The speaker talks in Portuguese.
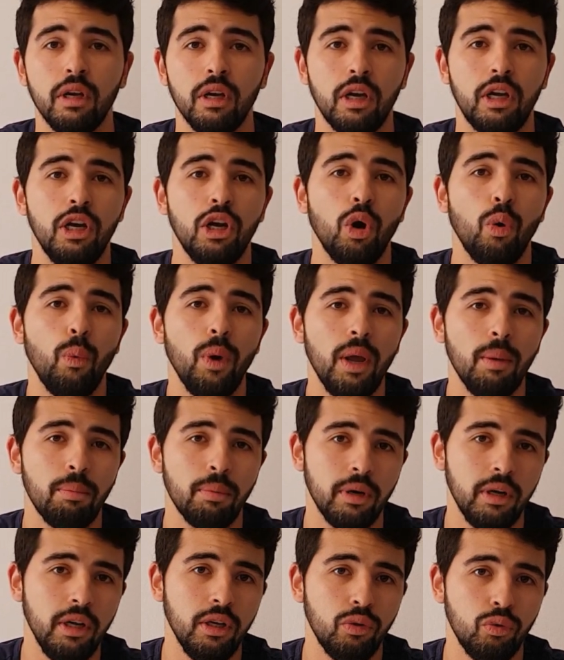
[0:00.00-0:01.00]
que não é
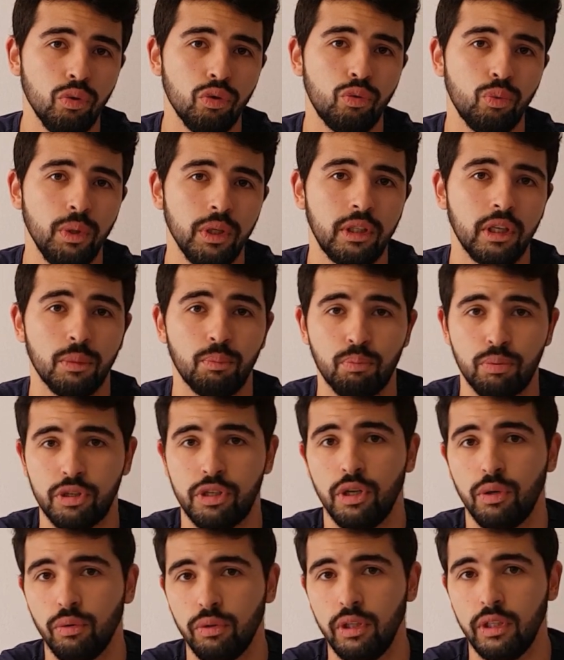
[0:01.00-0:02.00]
banido do Twitter por
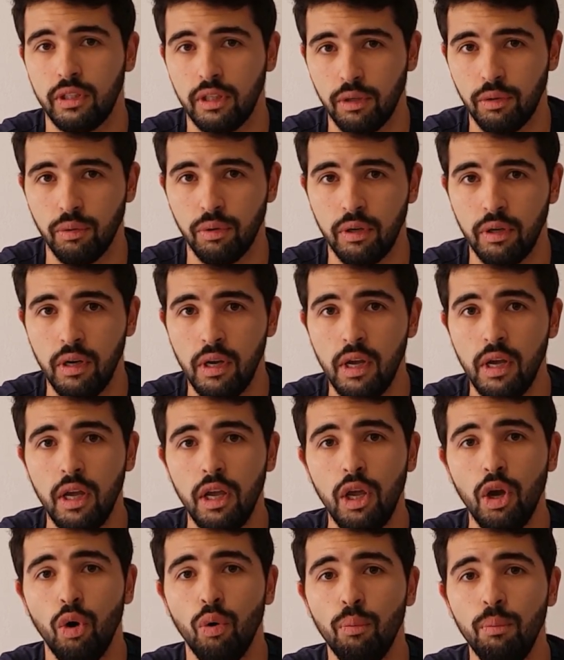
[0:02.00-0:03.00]
ser um ditador,
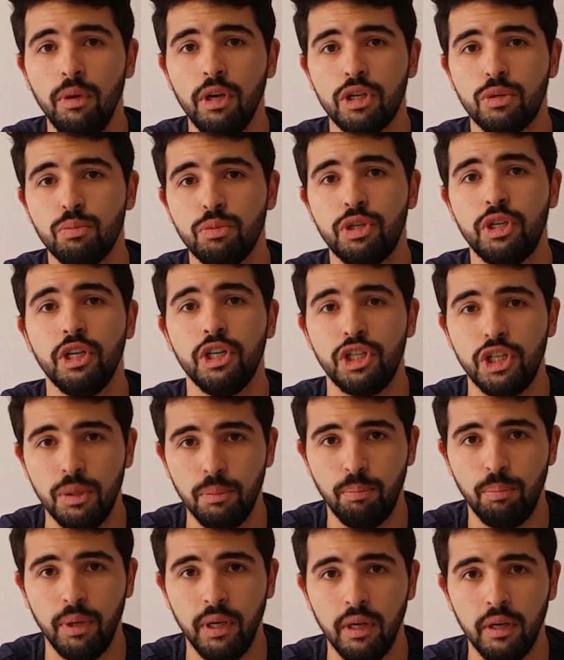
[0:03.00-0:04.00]
é o mesmo Xi
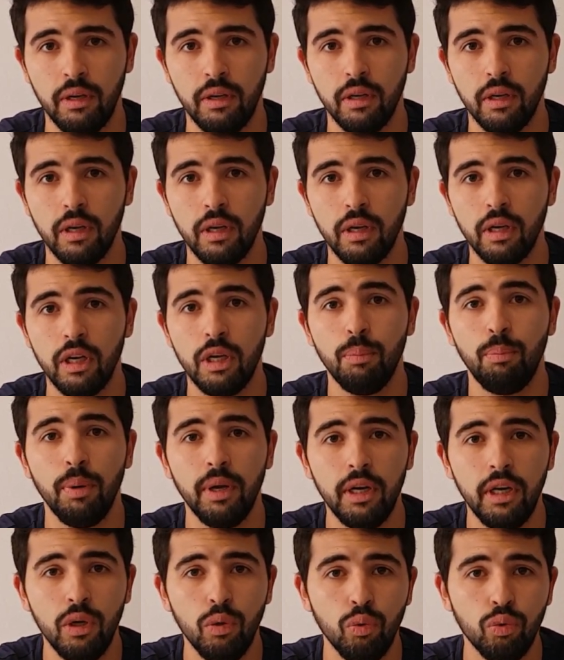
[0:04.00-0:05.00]
Jinping que
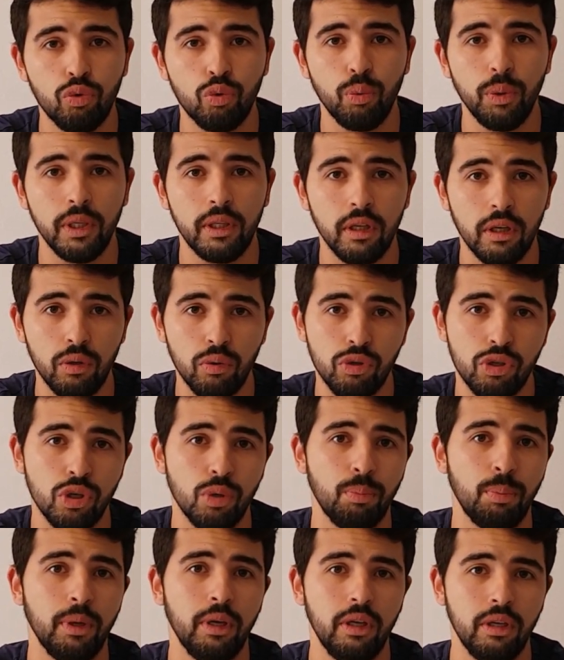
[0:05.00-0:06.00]
baniu o Twitter no
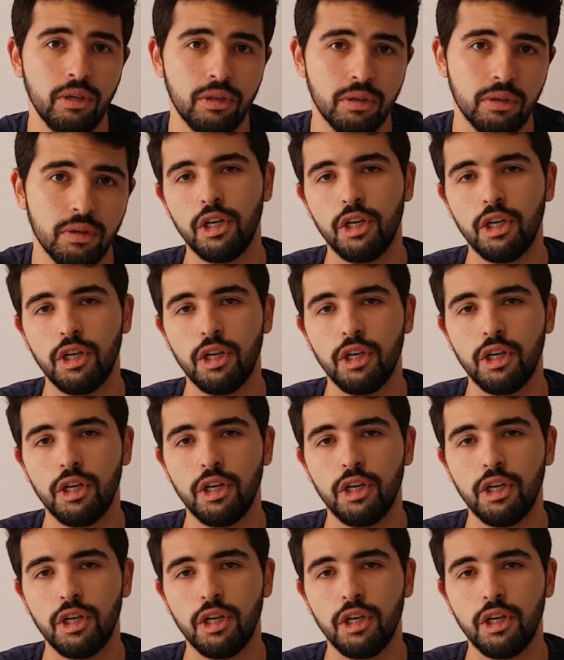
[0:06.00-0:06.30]
seu país.